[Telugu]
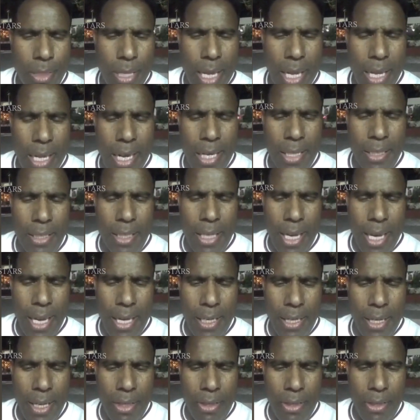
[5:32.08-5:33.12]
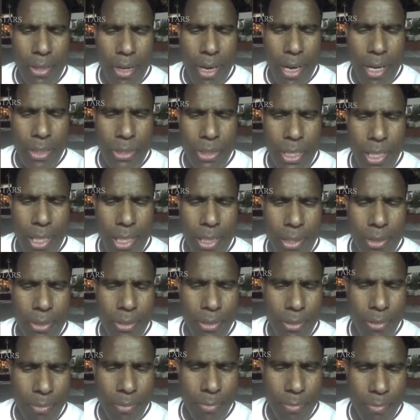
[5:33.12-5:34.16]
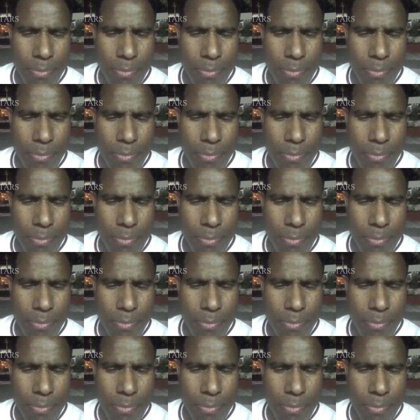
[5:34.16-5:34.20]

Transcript: నాకైతే ఆయన నన్ను కాల్ చేయలేదు